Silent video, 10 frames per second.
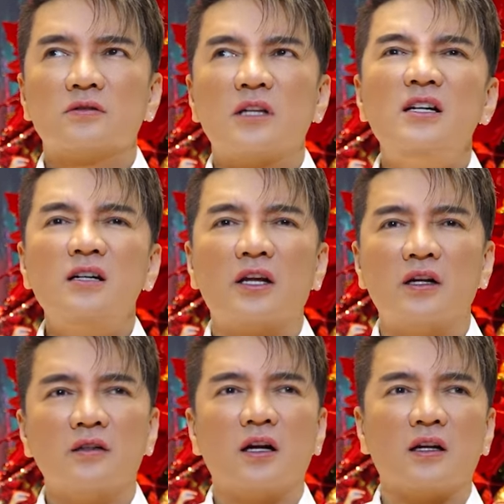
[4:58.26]
thánh
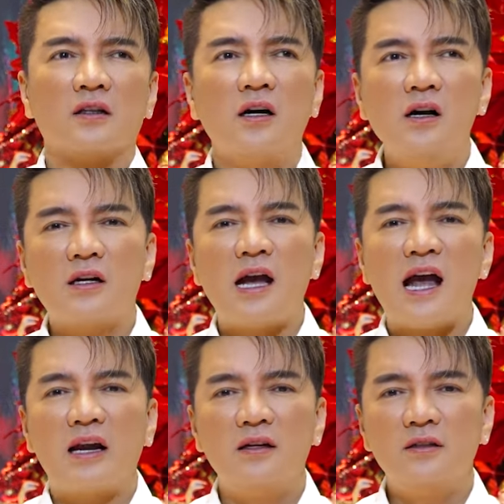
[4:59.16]
thiện hay là thơ
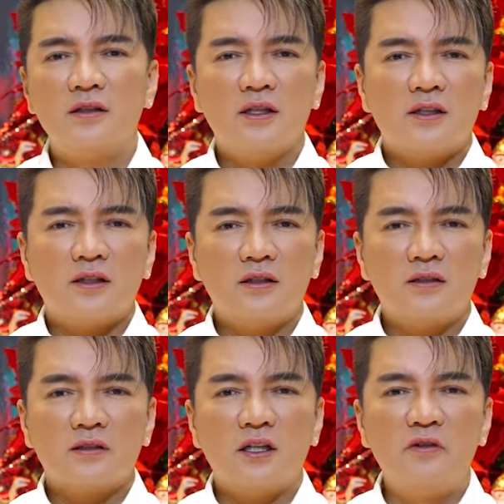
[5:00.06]
ca lên
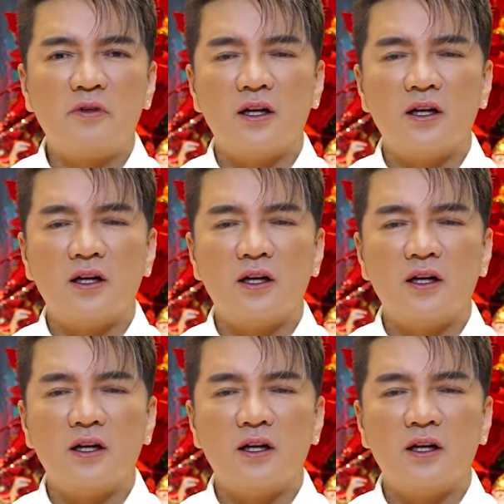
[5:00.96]
thi vị